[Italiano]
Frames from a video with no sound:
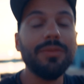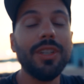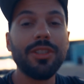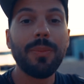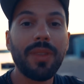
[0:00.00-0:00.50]

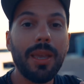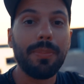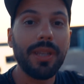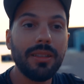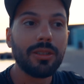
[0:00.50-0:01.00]
invece,
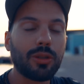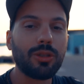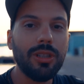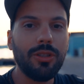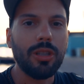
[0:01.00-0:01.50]
per il discorso
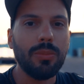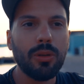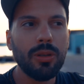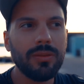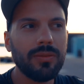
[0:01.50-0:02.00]
del
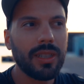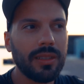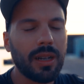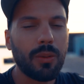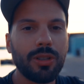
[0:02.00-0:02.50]
cibo, in
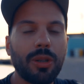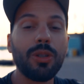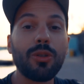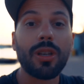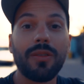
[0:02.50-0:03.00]
verità questa è
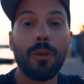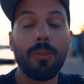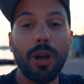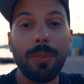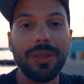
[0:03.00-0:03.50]
un'isola che va un
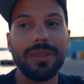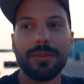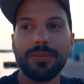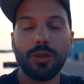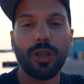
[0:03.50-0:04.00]
po' capita,
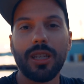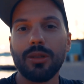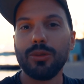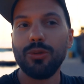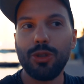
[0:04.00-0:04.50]
cioè
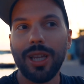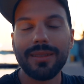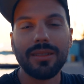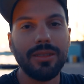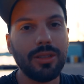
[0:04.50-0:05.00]
non c'è
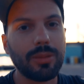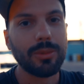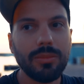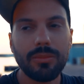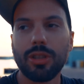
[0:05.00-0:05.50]

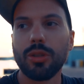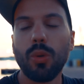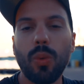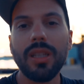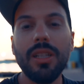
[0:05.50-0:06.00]
tantissimo, se
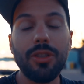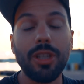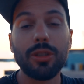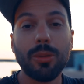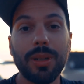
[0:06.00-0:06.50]
non qua nel
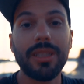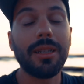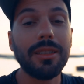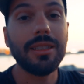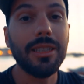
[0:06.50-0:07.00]
centro
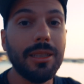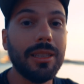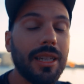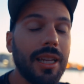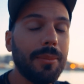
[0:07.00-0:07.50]
praticamente di,
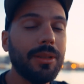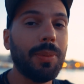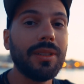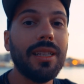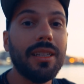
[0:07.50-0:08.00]
di
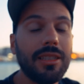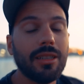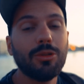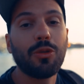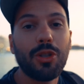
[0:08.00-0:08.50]
pantelleria,
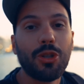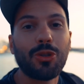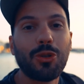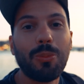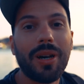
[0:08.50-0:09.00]
dove ci
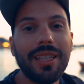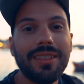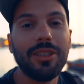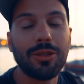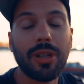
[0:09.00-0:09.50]
sono baretti,
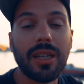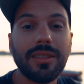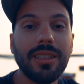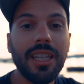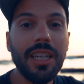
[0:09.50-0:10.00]

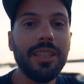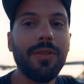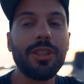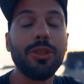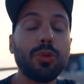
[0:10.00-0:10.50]
ristoranti,
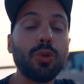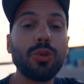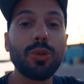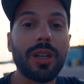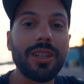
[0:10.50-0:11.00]
invece in
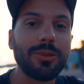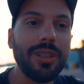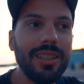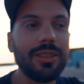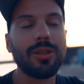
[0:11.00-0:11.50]
tutto il resto
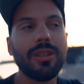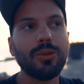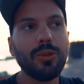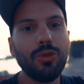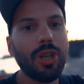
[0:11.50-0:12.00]
dell'isola
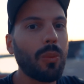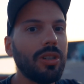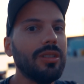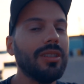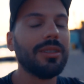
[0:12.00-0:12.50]
non c'è
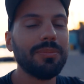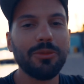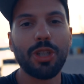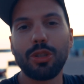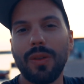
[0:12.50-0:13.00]
quasi niente,
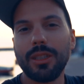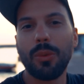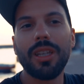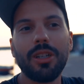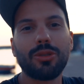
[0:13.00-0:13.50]
cioè trovate
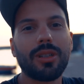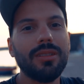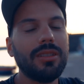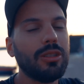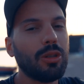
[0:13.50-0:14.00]
qualche
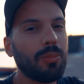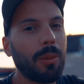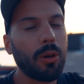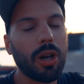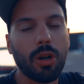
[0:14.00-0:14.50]
ristorantino ma
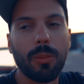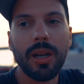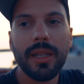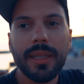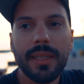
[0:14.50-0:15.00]
poca roba
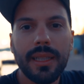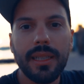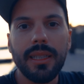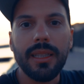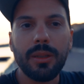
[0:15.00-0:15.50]

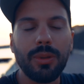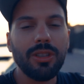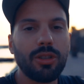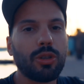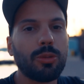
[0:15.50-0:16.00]
e quindi
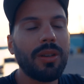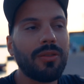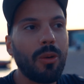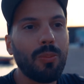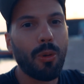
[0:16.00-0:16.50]
secondo me
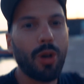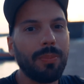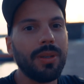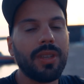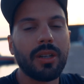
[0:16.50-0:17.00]
va un po'
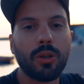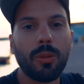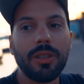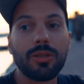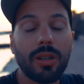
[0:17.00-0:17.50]
capita ecco,
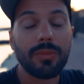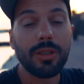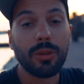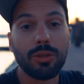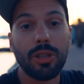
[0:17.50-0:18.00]
come isola, vi
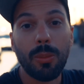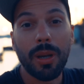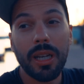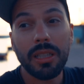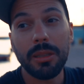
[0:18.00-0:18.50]
consiglio
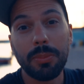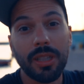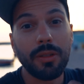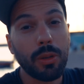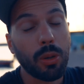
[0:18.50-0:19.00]
magari di
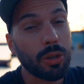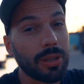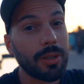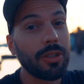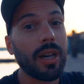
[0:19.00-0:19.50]
prendervi qualcosa da
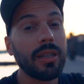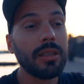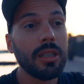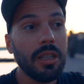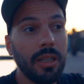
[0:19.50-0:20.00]
mangiare
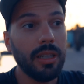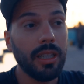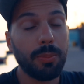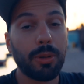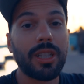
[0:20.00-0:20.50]

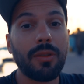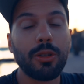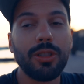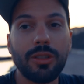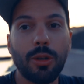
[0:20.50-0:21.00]
e portarvelo
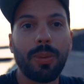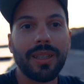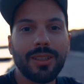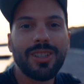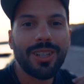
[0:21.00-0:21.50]
dietro
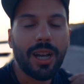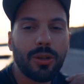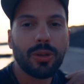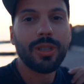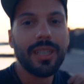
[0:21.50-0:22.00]
pranzo al
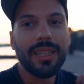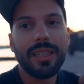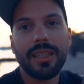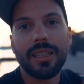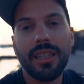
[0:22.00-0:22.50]
sacco,
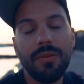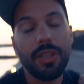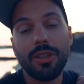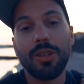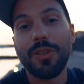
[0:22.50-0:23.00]
e
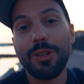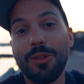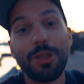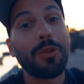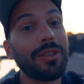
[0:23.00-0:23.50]
invece se, invece
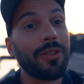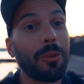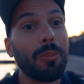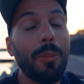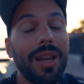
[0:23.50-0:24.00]
se volete fare
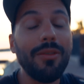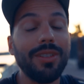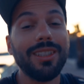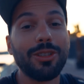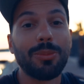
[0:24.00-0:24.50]
un po' bella
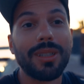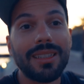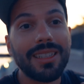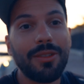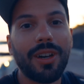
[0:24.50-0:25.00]
vita insomma
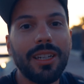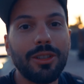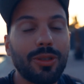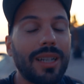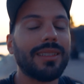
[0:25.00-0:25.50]
andate nei vari
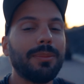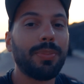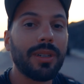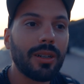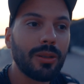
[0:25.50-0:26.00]
ristoranti,
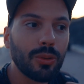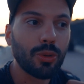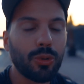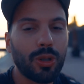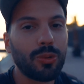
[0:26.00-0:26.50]
però non
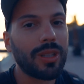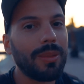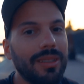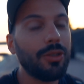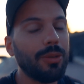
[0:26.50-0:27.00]
sono
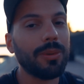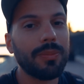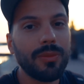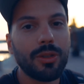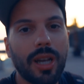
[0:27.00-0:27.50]
assolutamente cheap,
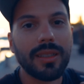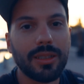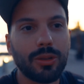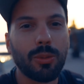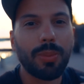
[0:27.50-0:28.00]
cioè, anzi
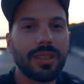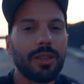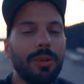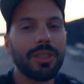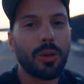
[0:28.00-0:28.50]
sono
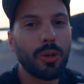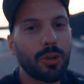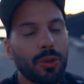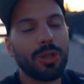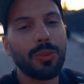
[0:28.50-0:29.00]
particolarmente
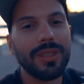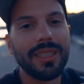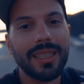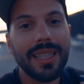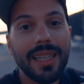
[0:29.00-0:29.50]
costosi
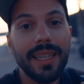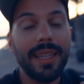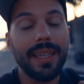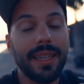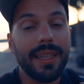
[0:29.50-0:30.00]
quindi
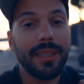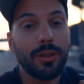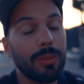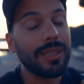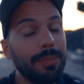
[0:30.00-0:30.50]
eh,
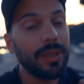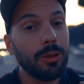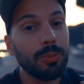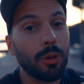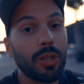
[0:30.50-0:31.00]
insomma dipende
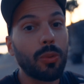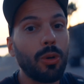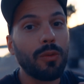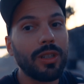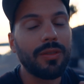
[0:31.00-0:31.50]
un po' da quello
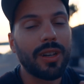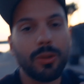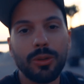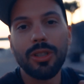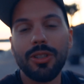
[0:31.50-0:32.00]
che volete fare.
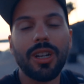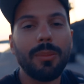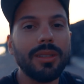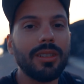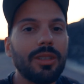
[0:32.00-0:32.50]
Noi
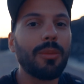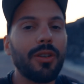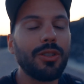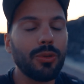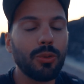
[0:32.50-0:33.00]
sinceramente stiamo
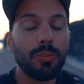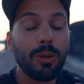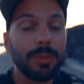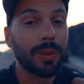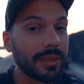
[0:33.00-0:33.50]
facendo un po'
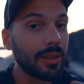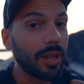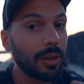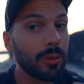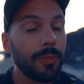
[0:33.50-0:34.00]
di pranzo al
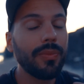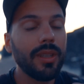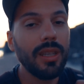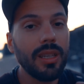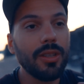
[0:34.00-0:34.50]
sacco
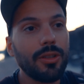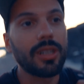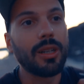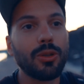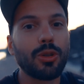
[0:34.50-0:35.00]
e
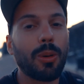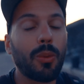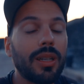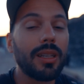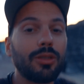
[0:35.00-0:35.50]
cercando insomma
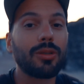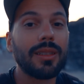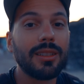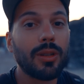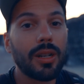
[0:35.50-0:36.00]
qualche
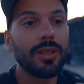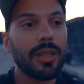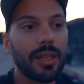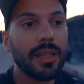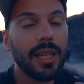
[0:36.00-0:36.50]
ristorantino la
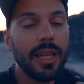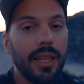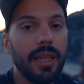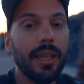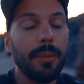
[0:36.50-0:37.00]
sera,
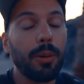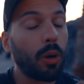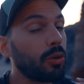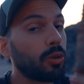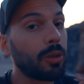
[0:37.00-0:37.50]
eh, però
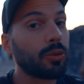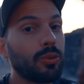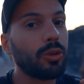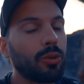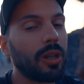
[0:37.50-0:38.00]
insomma sono
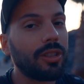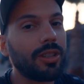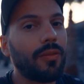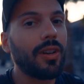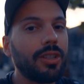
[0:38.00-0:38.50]
tutti sulla
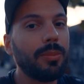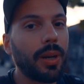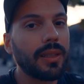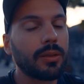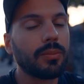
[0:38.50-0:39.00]
stessa fascia di
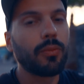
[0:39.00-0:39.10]
prezzo.